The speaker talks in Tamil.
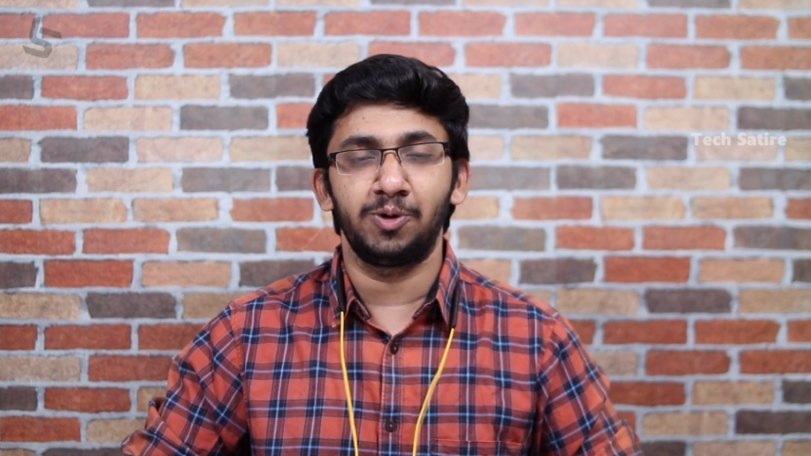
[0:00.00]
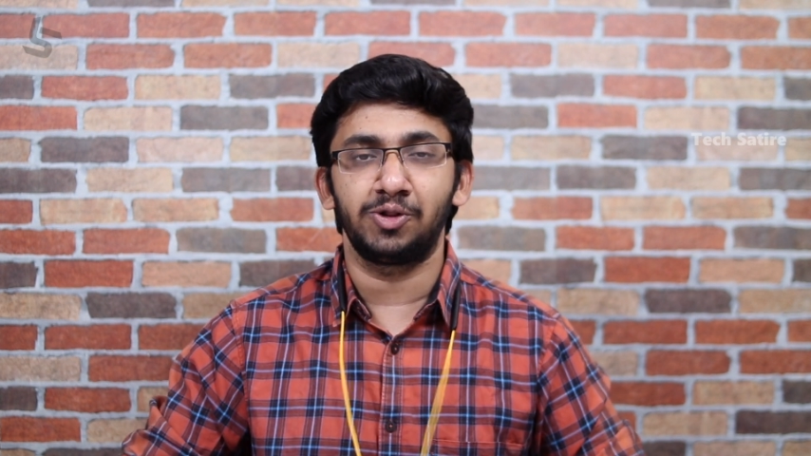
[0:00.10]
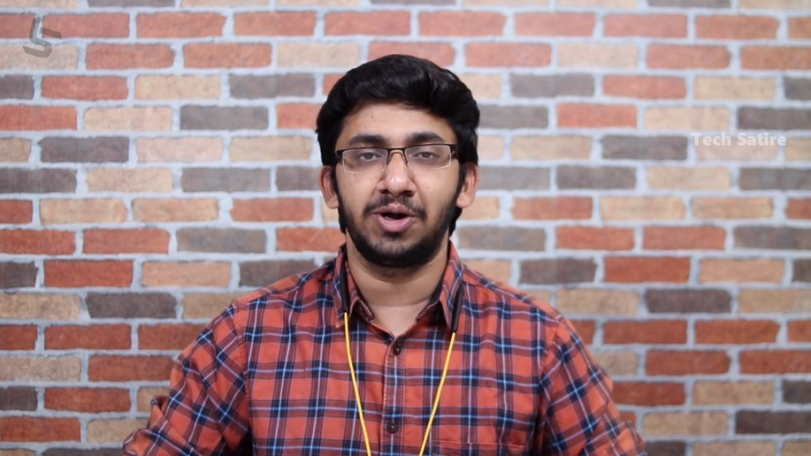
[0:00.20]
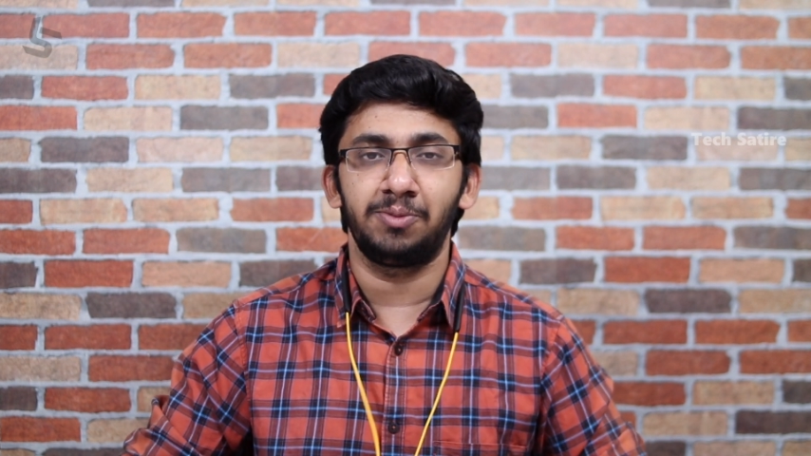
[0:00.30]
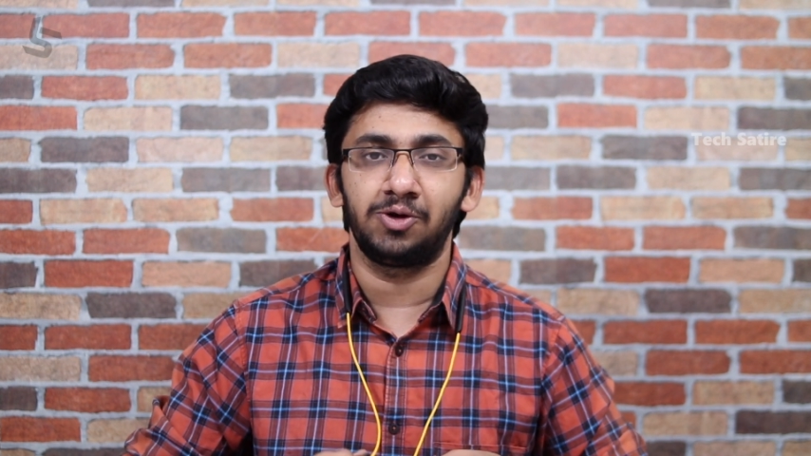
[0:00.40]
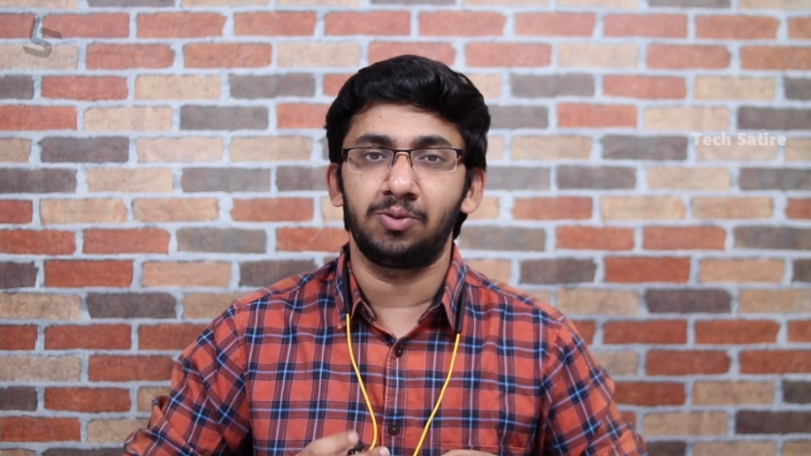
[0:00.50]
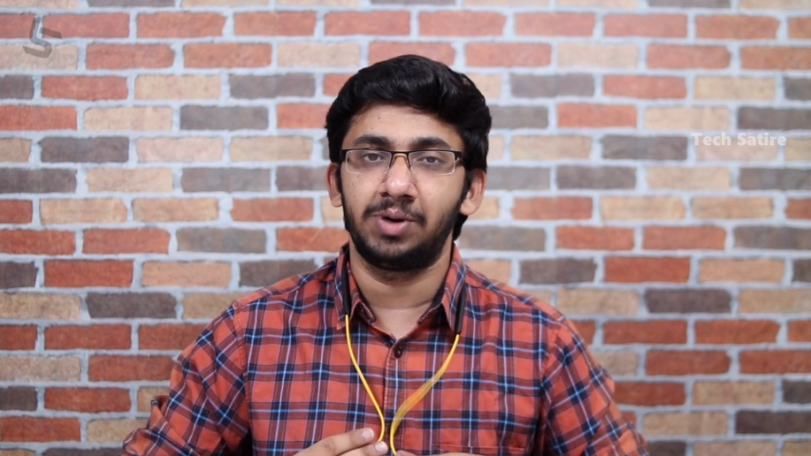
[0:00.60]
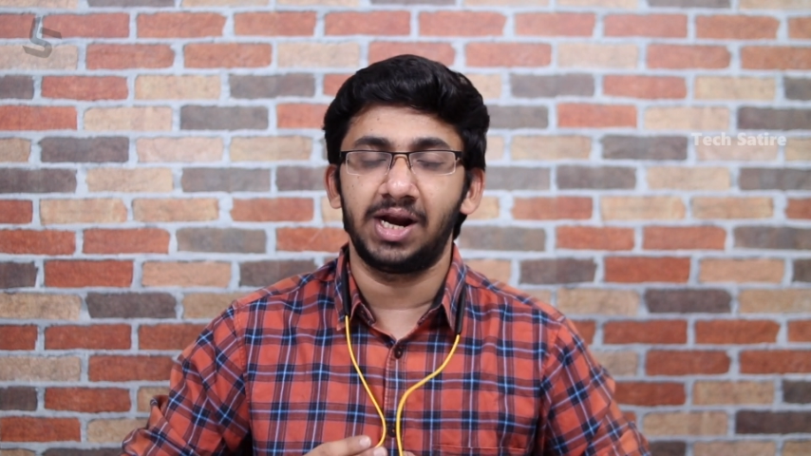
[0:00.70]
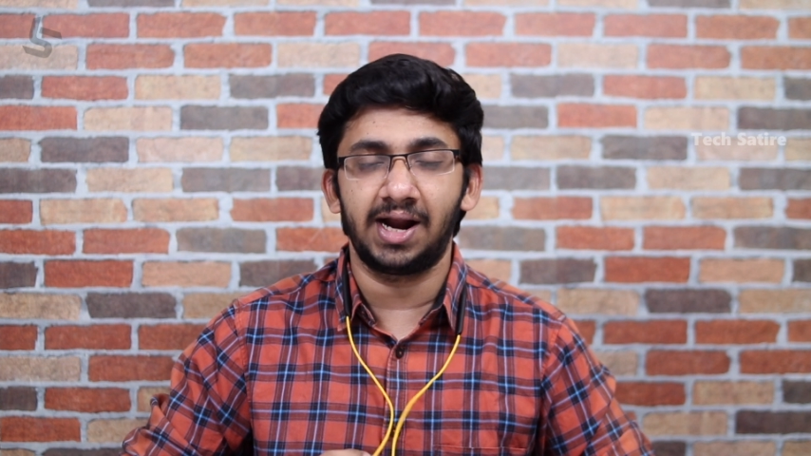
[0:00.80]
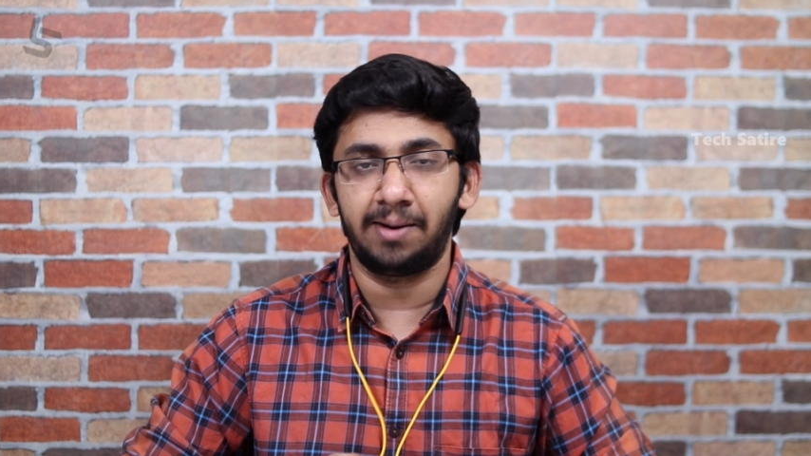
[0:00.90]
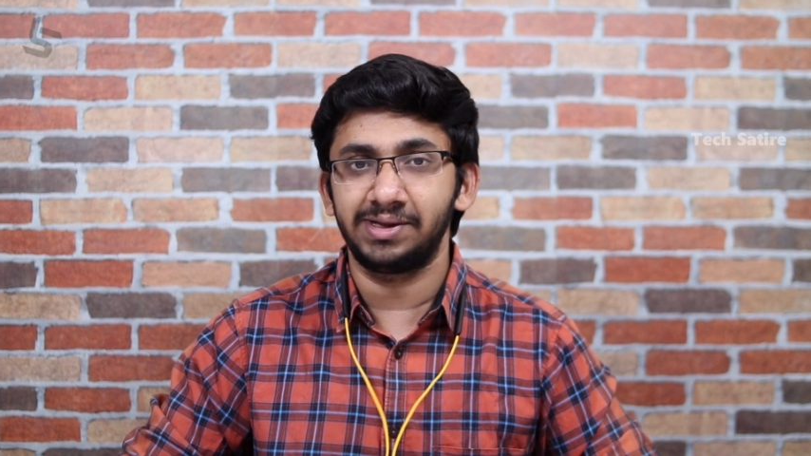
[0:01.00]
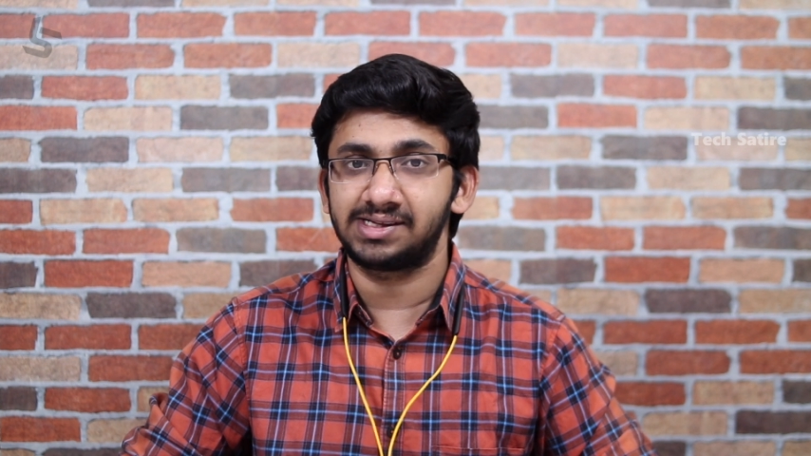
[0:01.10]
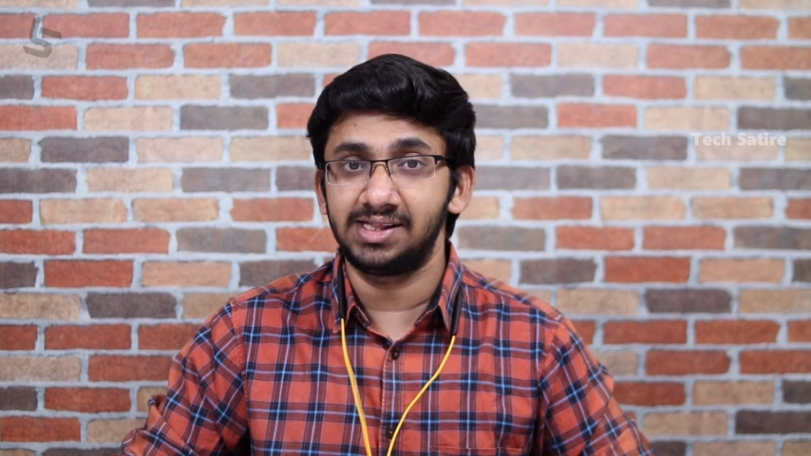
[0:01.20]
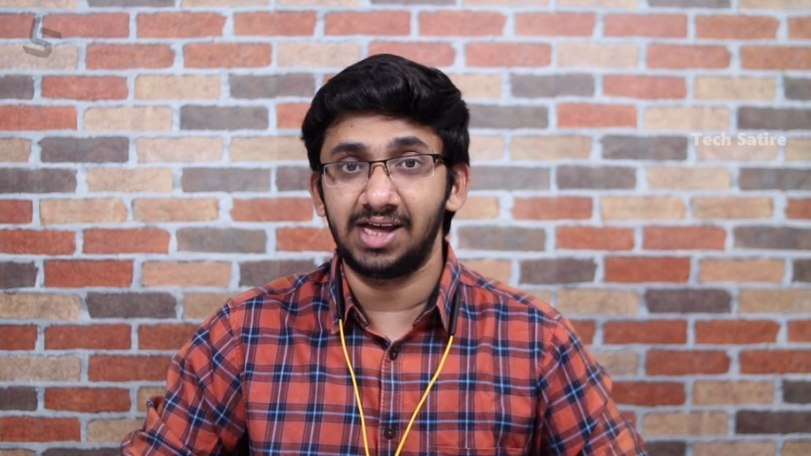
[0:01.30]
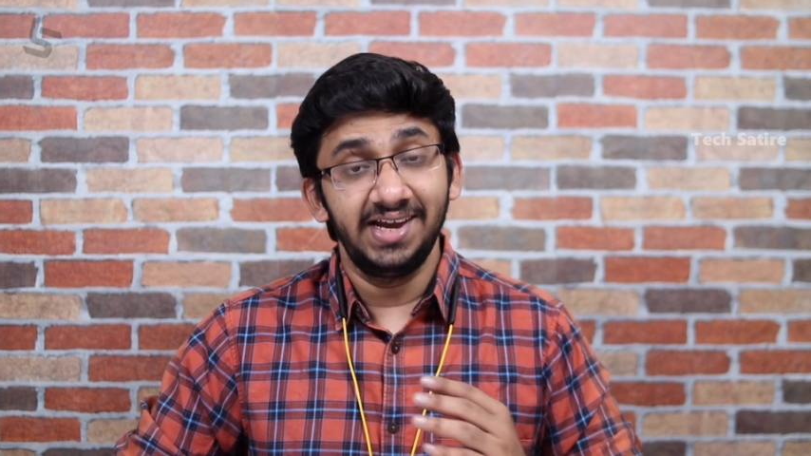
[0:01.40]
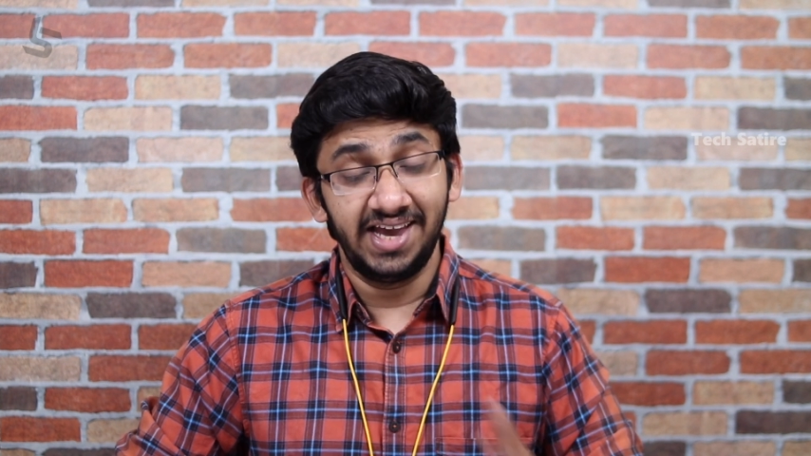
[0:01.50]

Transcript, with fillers: பொறுத்தவரையும் பார்த்தோம் அப்படின்னா நான் பேசுனது